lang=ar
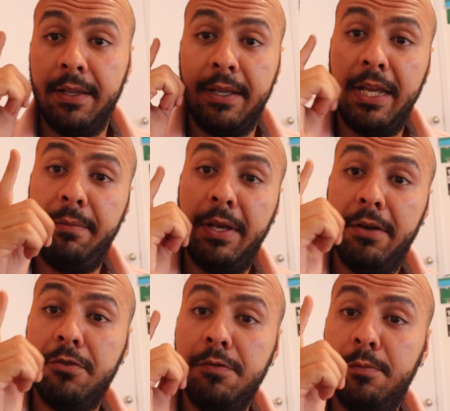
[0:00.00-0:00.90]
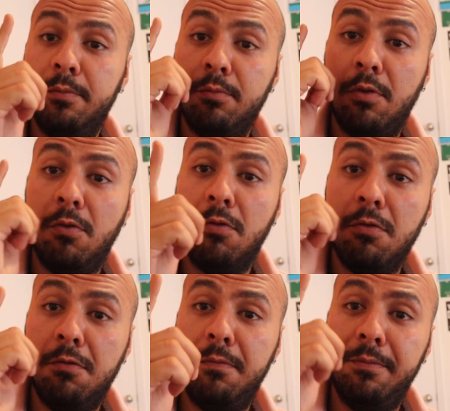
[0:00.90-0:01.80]
كان معاكم
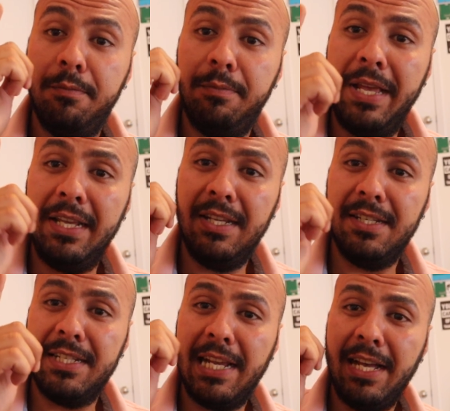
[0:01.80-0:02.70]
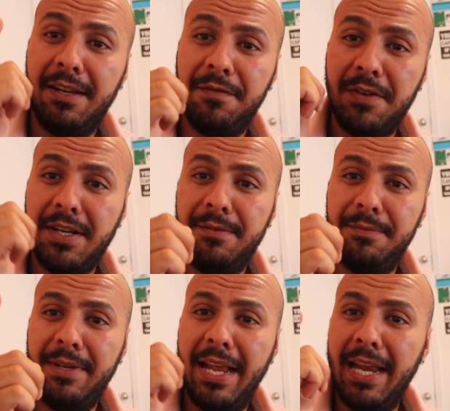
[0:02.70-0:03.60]
خوكم بعيز عارفه
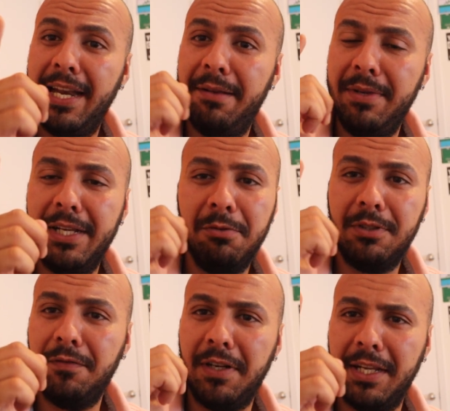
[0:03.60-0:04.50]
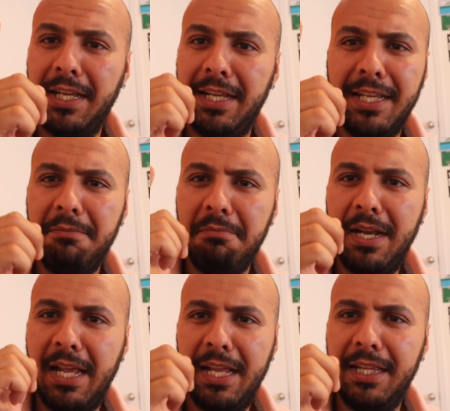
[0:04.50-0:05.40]
عالميه وتفرقيه كما
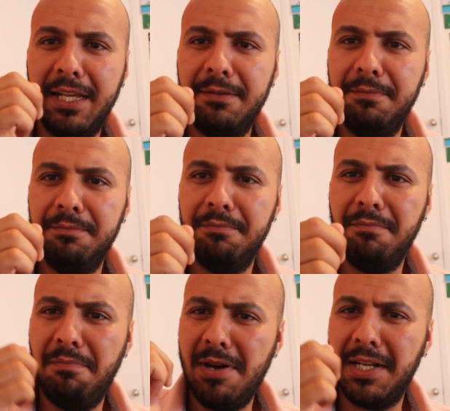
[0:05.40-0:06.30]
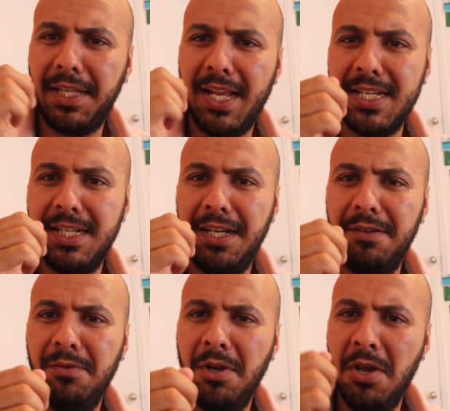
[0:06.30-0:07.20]
العاده بارطاجي
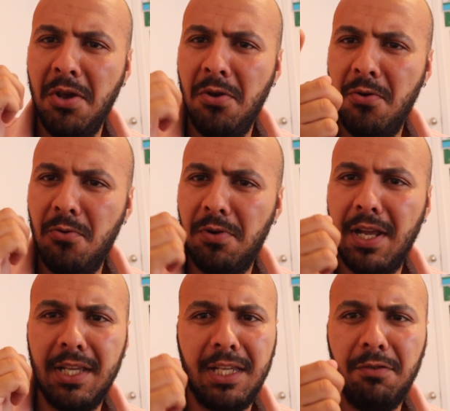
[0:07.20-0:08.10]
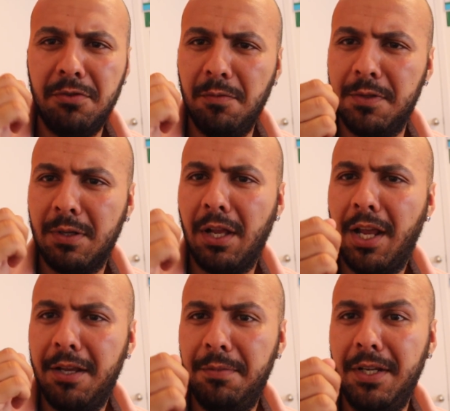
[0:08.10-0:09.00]
ولايكي
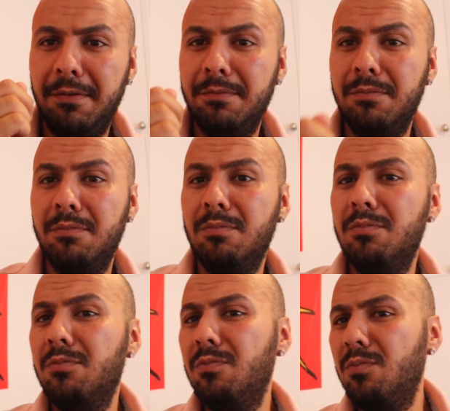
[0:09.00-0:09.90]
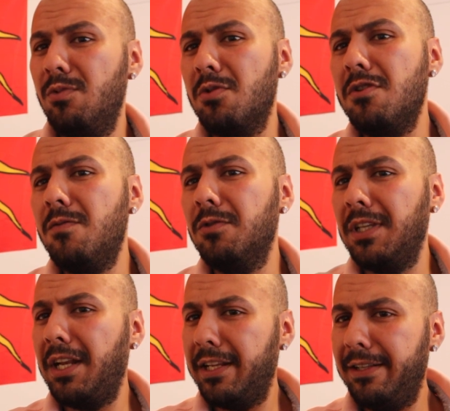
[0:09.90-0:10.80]
وسبسكرايبي
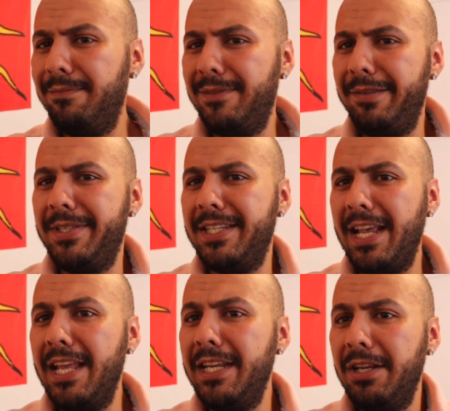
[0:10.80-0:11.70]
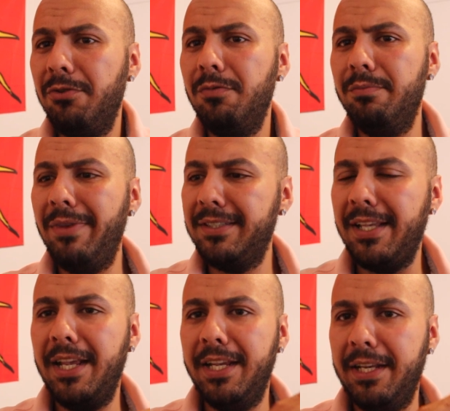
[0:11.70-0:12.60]
والكومونتيرات المزيانين
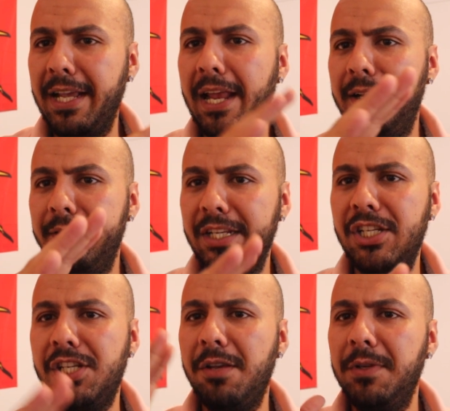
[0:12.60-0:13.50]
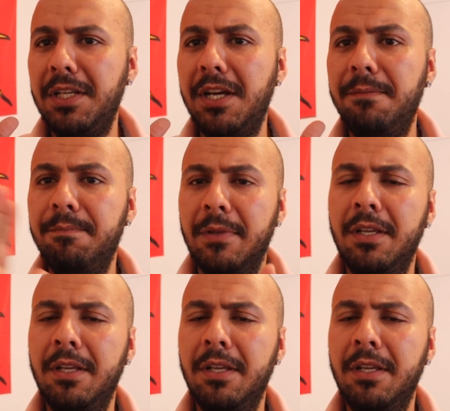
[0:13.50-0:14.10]
والمسائل كاع الايجابيه